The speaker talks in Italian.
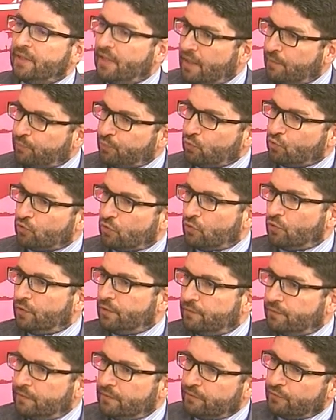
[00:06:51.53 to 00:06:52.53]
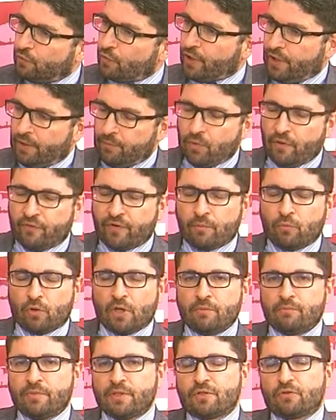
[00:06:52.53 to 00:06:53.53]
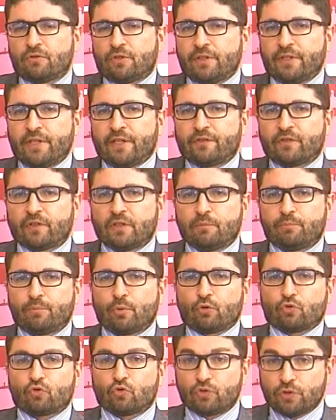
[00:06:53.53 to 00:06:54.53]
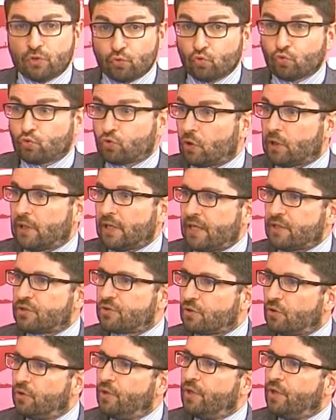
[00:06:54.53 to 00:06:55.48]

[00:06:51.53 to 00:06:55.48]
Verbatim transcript: Appunto noi vorremmo, avremmo l'ambizione di essere il porto di tutto il Lazio